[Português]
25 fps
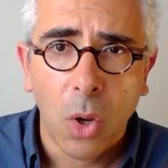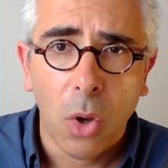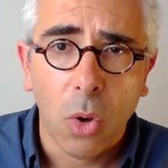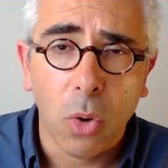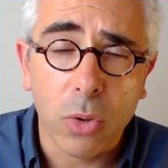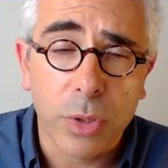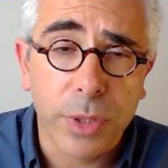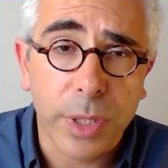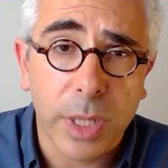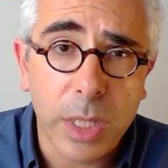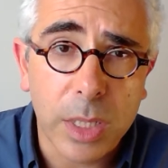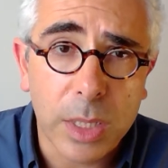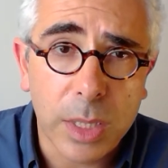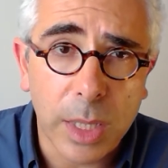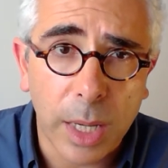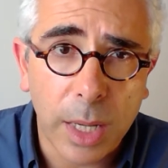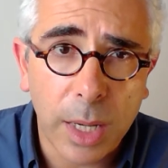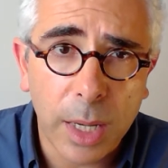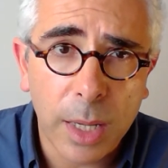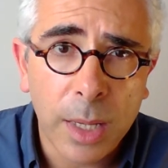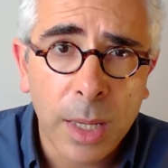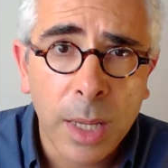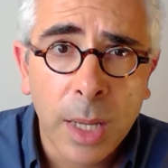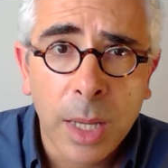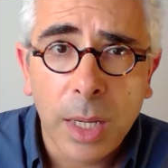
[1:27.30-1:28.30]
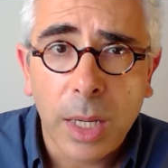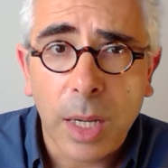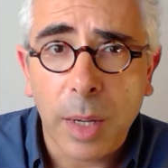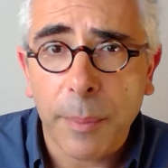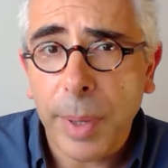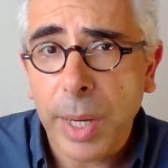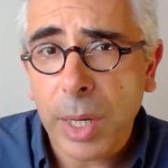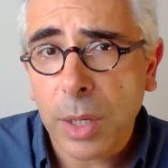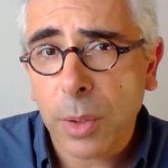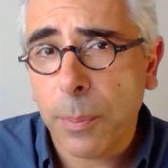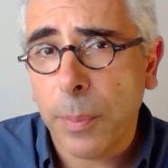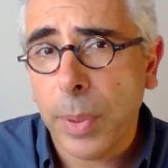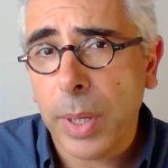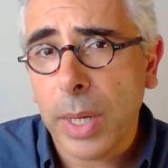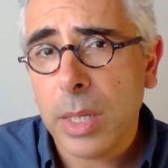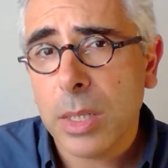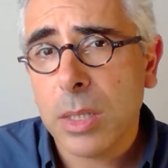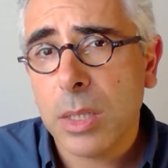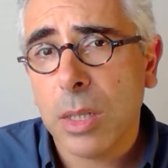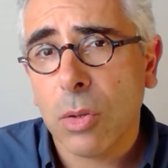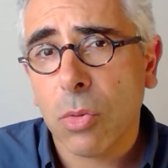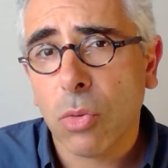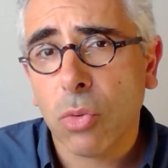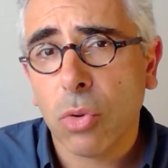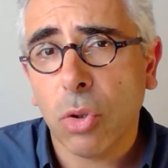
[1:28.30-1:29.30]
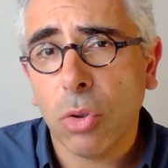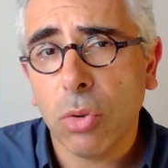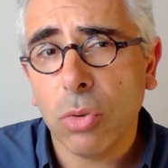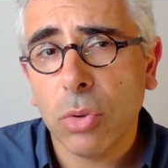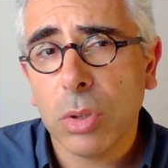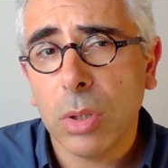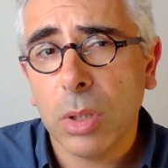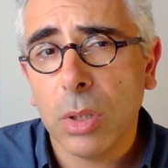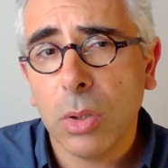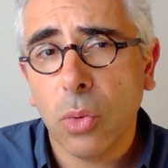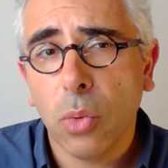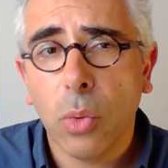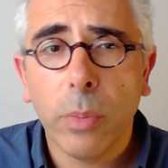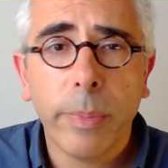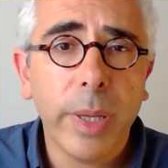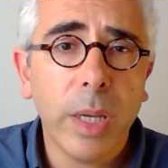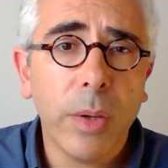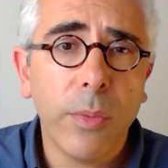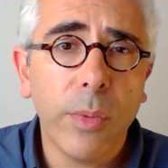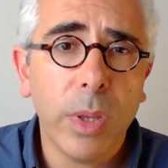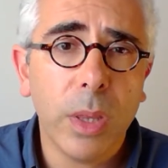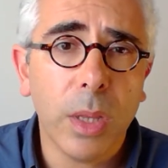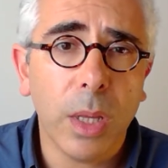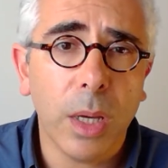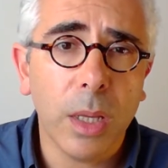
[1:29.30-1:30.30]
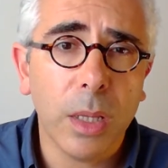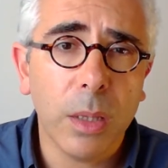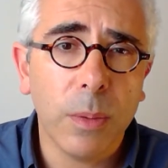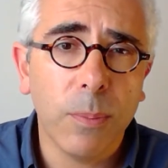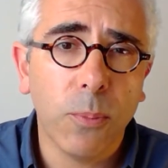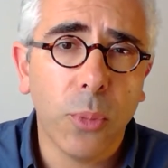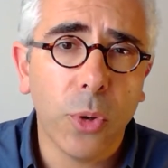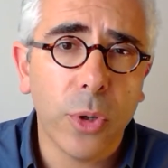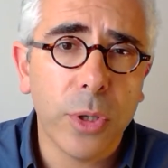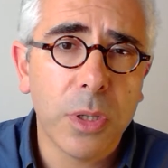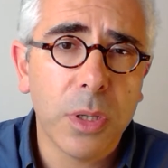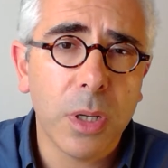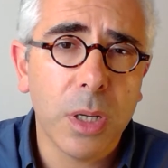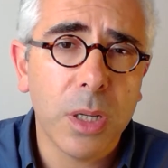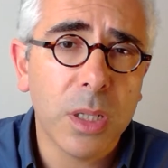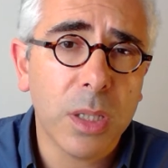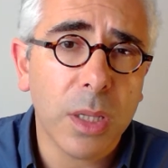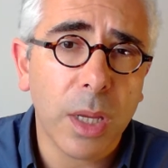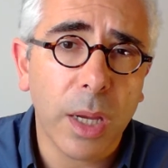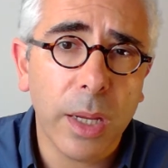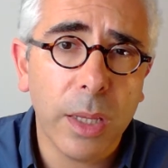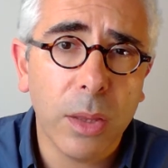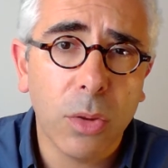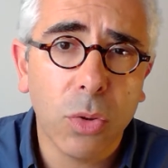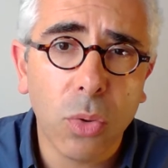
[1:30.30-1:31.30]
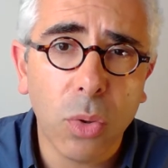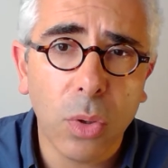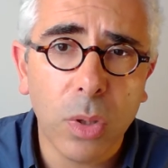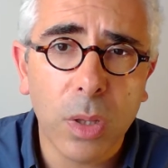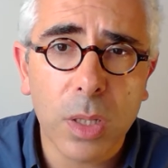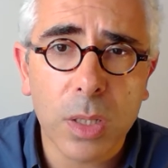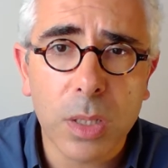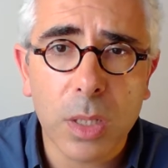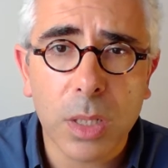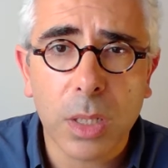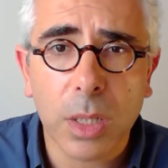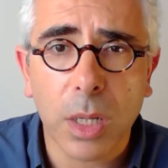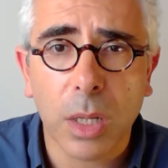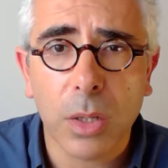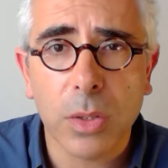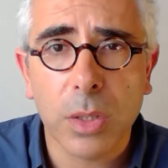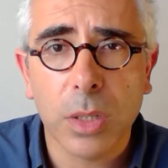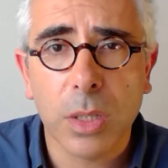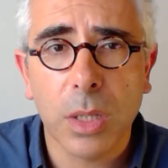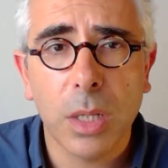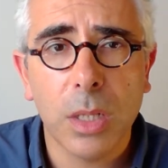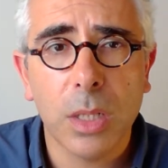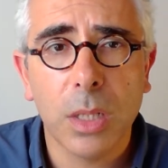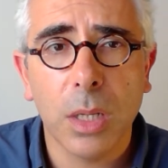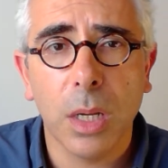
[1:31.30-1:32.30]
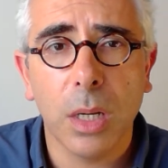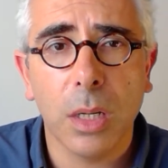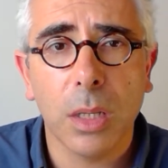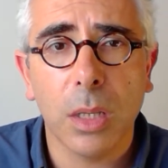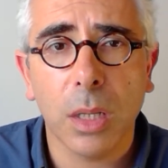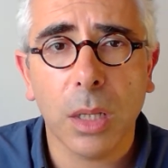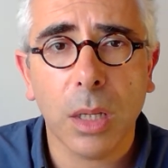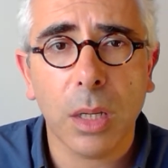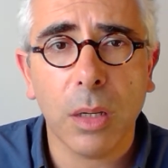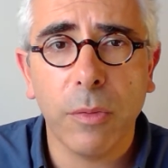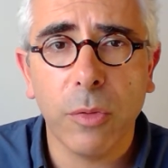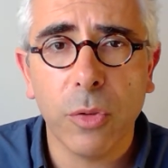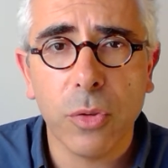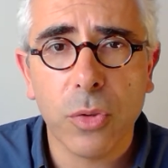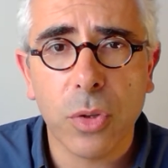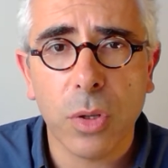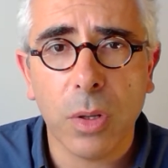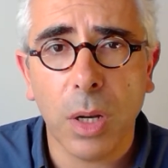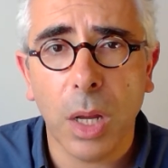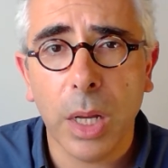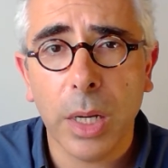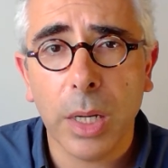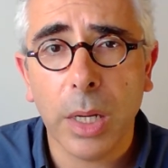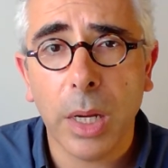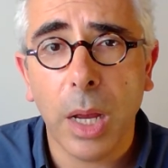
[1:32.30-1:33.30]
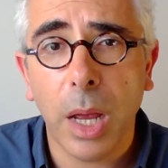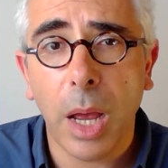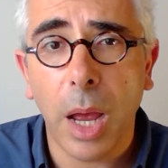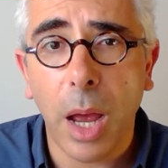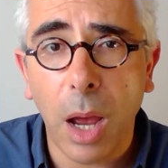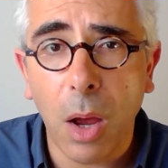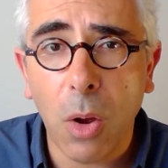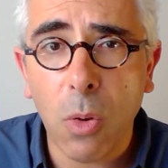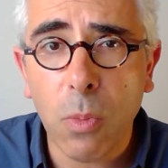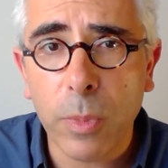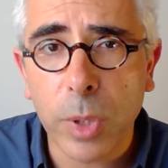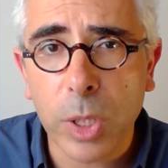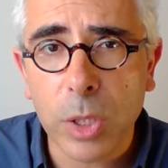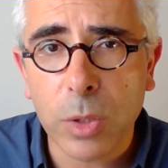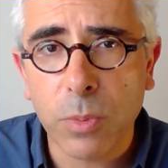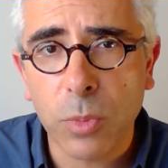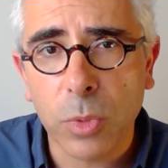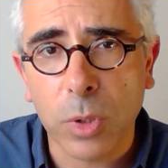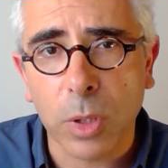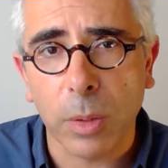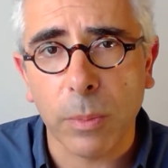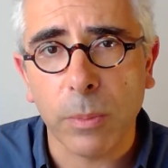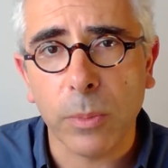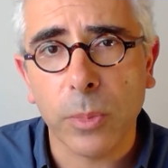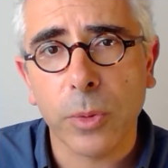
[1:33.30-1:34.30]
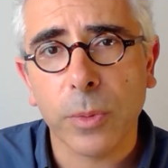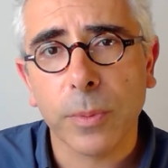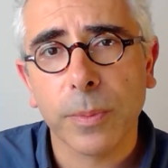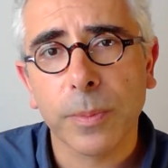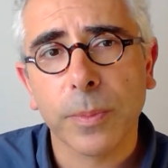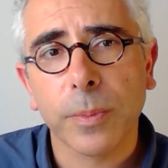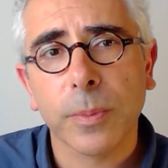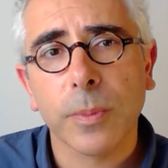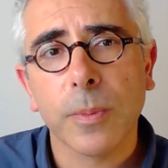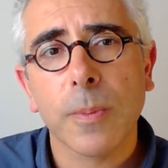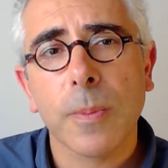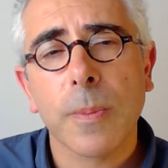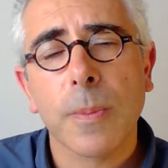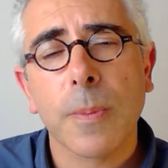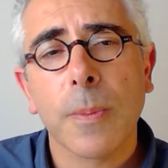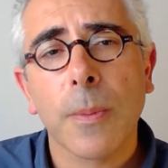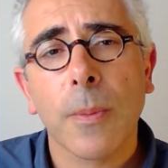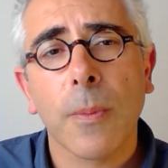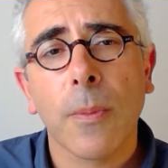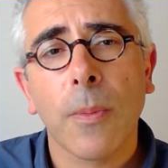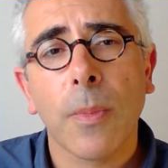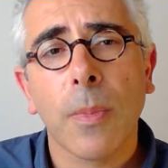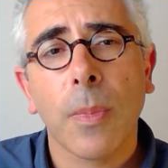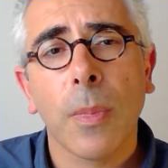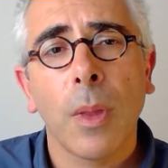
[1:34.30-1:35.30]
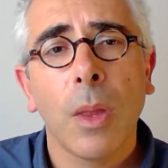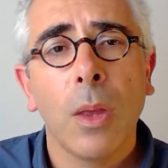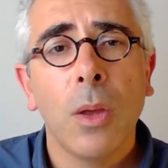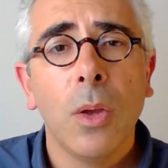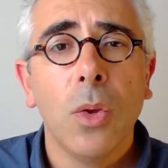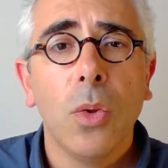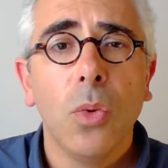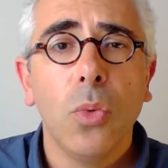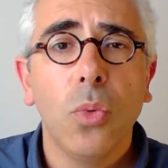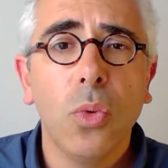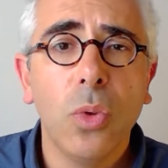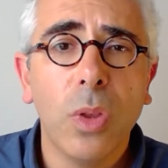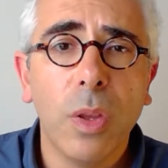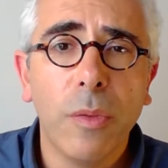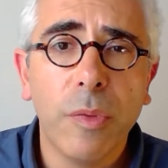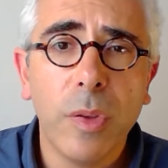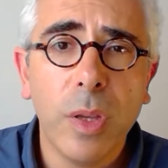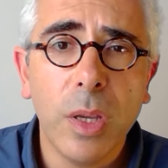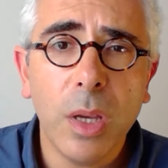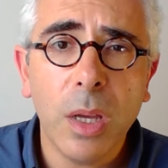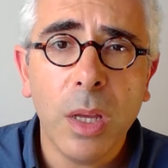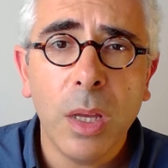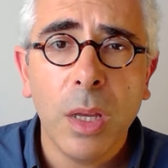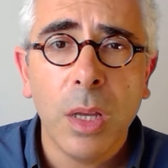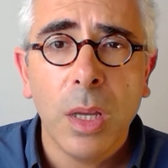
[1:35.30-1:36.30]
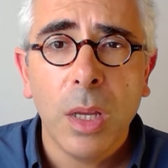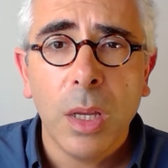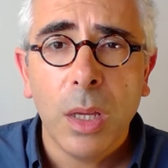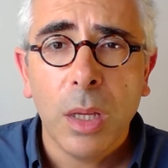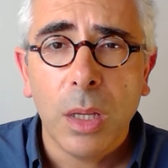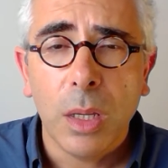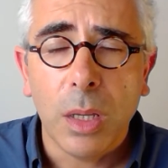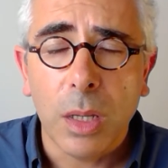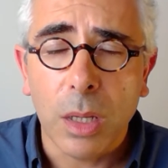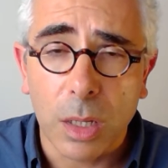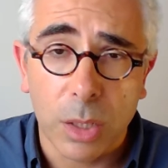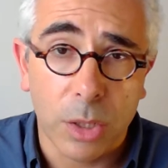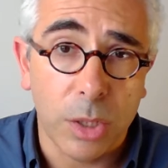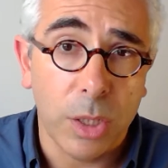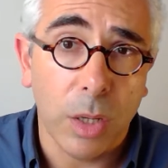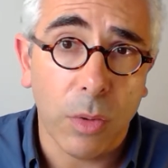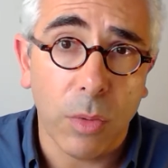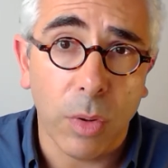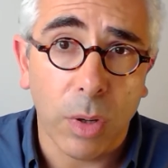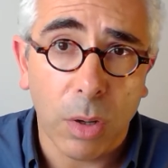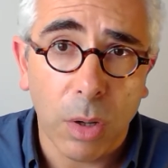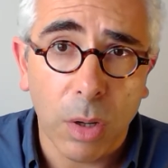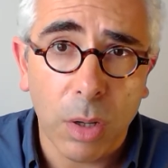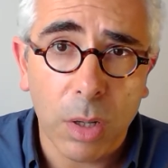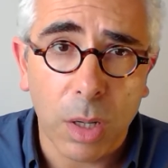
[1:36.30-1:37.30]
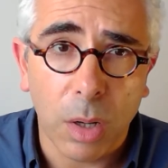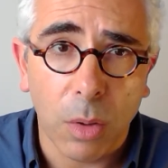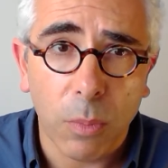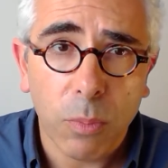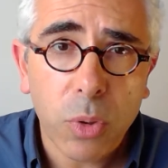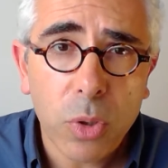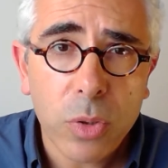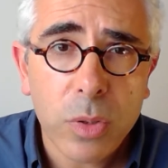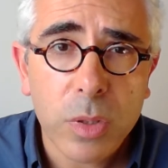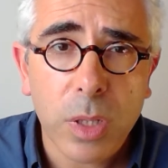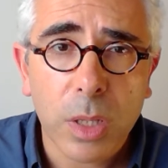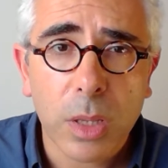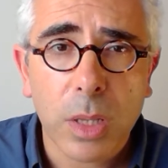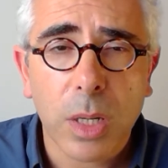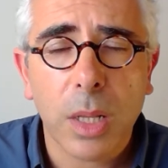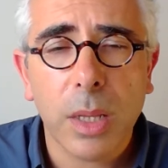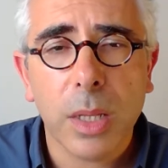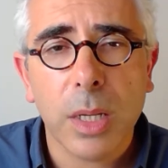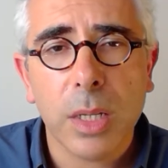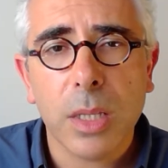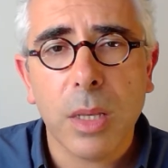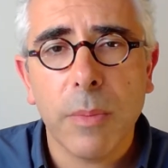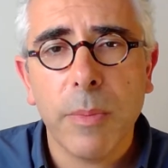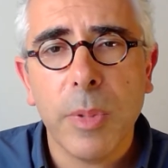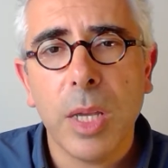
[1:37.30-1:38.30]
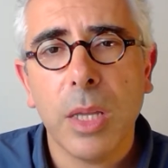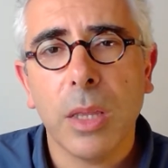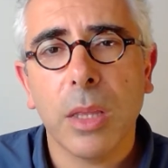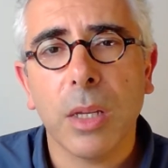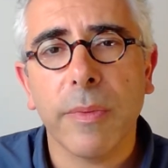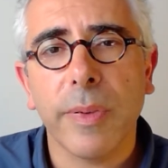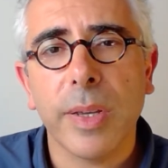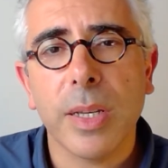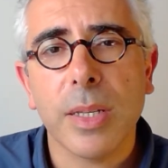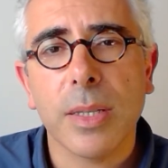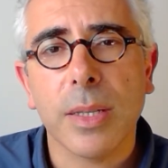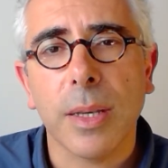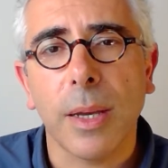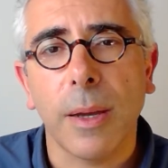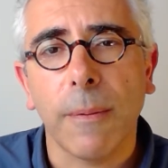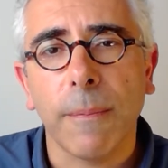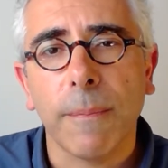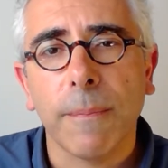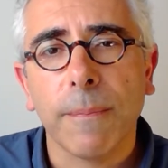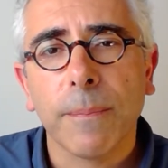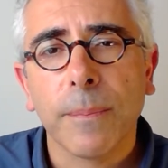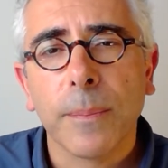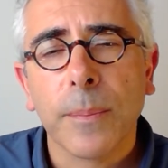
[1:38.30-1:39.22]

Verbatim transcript: Ou se quiserem, Camargo parece ter o dom da ubiquidade, pois está em todas as causas da esquerda revolucionária ao mesmo tempo. Todavia, e chego agora ao ponto central desta minha intervenção.